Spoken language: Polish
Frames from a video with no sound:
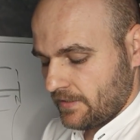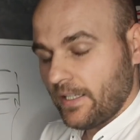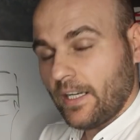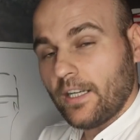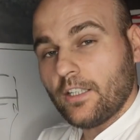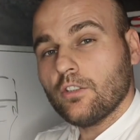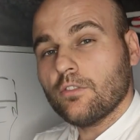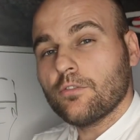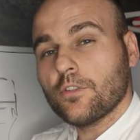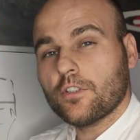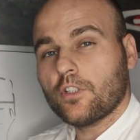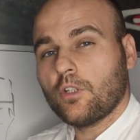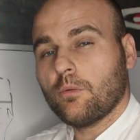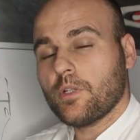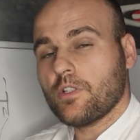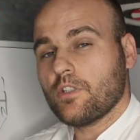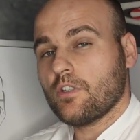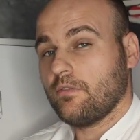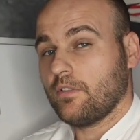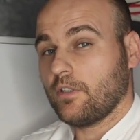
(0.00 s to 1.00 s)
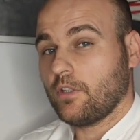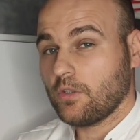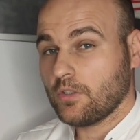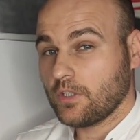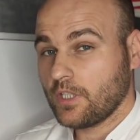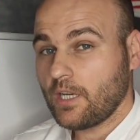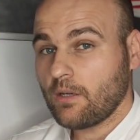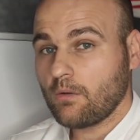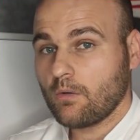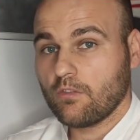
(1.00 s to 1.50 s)
Jak to wszystko będzie
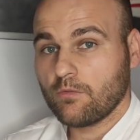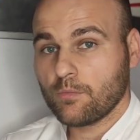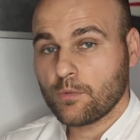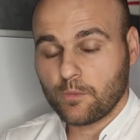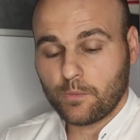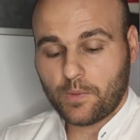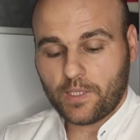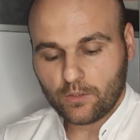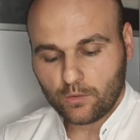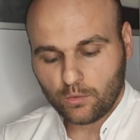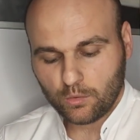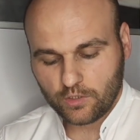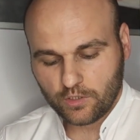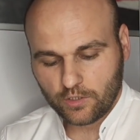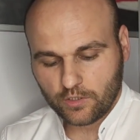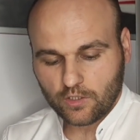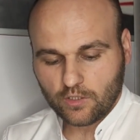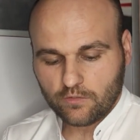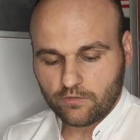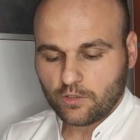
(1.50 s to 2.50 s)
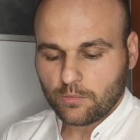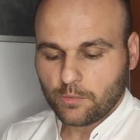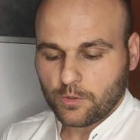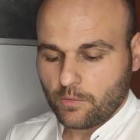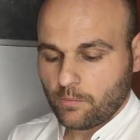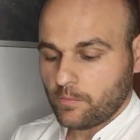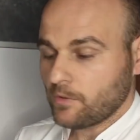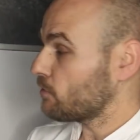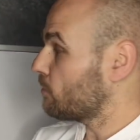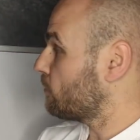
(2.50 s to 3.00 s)
wyglądało w przypadku tych nowych
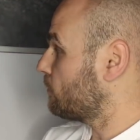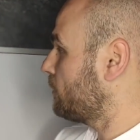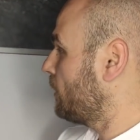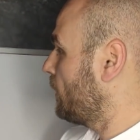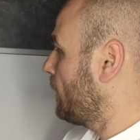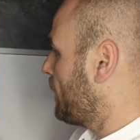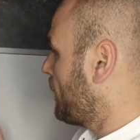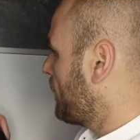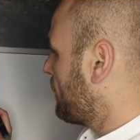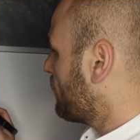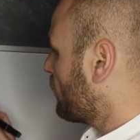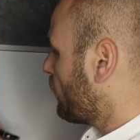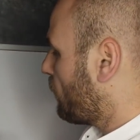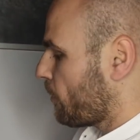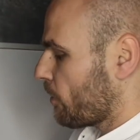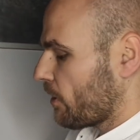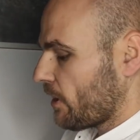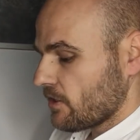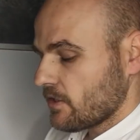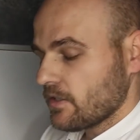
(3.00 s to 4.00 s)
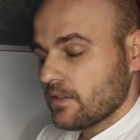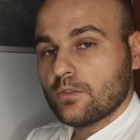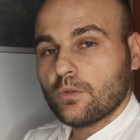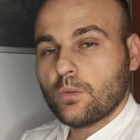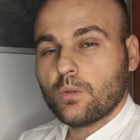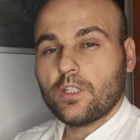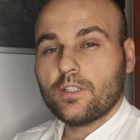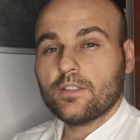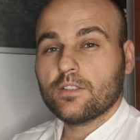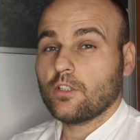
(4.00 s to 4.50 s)
przepisów, to pokażę z
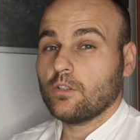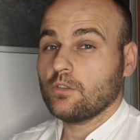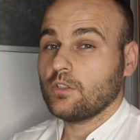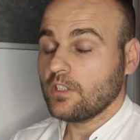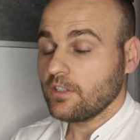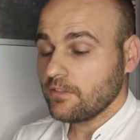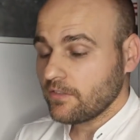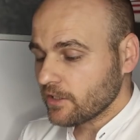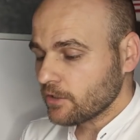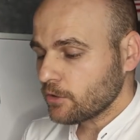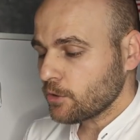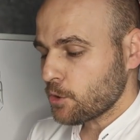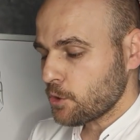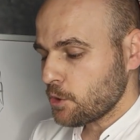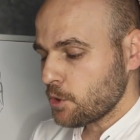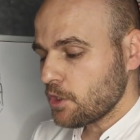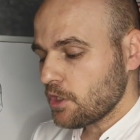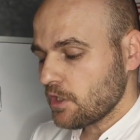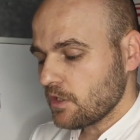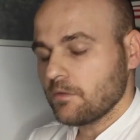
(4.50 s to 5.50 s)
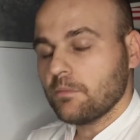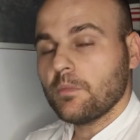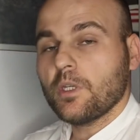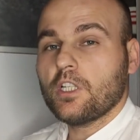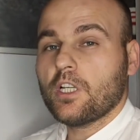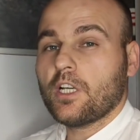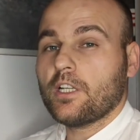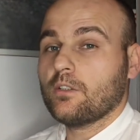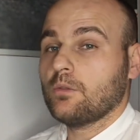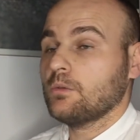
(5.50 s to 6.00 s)
drugiej strony. Te wartości się
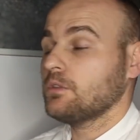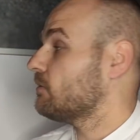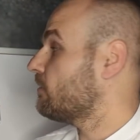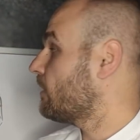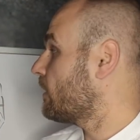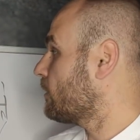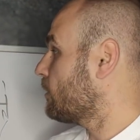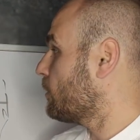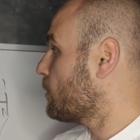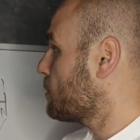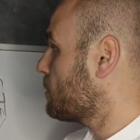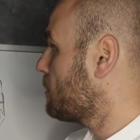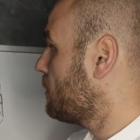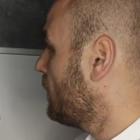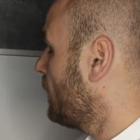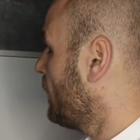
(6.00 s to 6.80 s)
zmieniają. Te wartości